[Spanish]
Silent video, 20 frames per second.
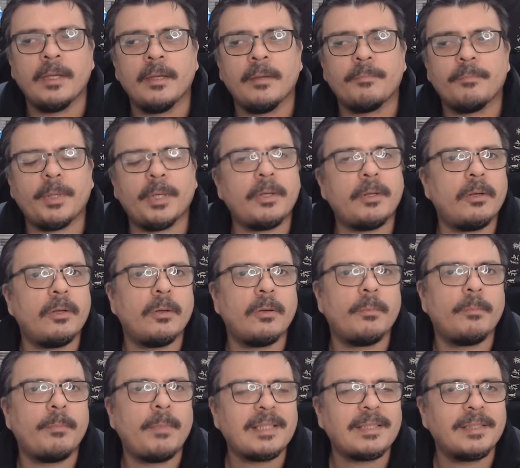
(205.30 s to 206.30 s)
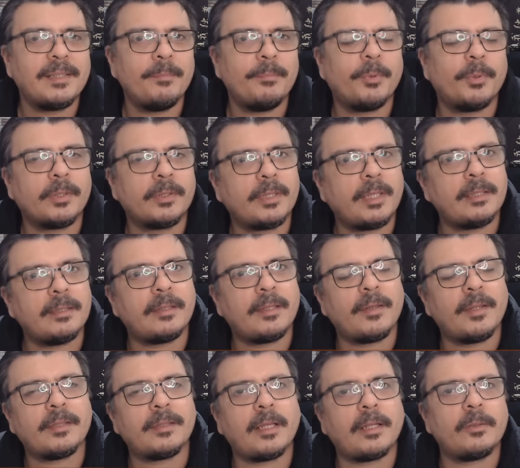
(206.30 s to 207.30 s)
Pero lo más importante
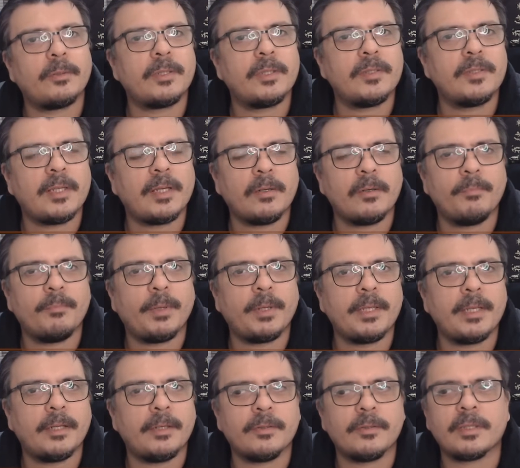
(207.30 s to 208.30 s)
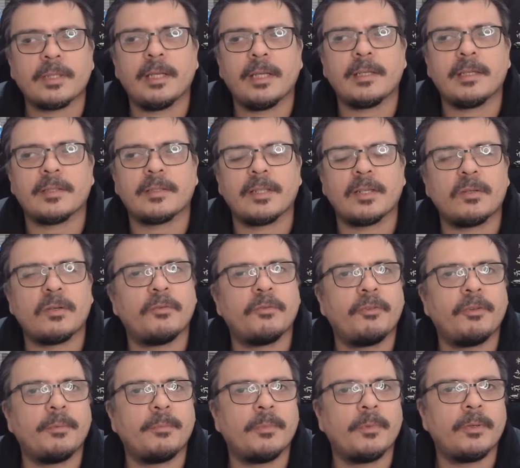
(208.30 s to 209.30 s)
de esta noticia, compañeros, es que se
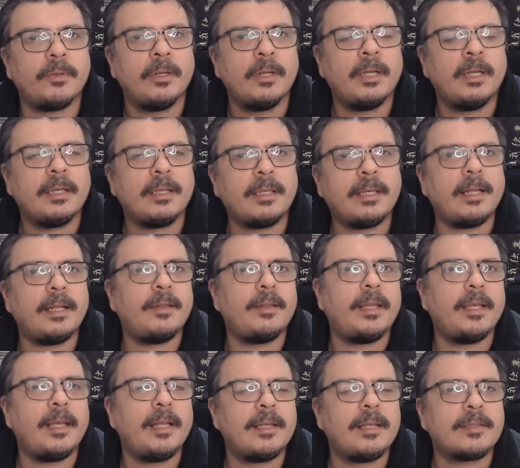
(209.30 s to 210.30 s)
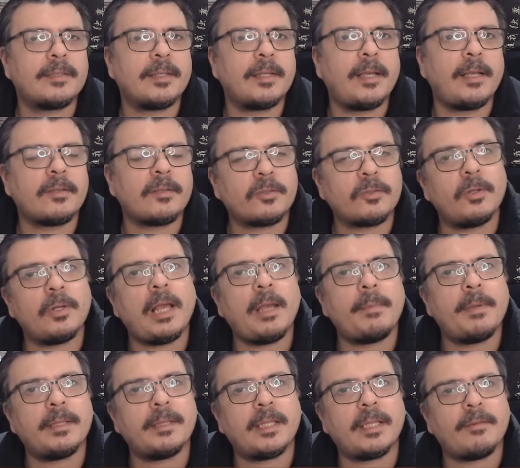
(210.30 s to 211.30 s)
confirmó que el DLC
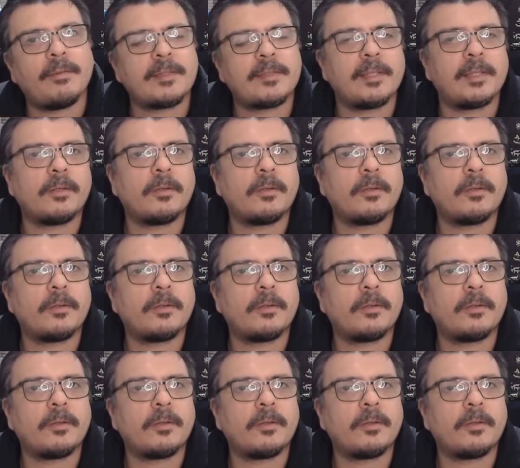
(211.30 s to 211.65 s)
solamente va a ser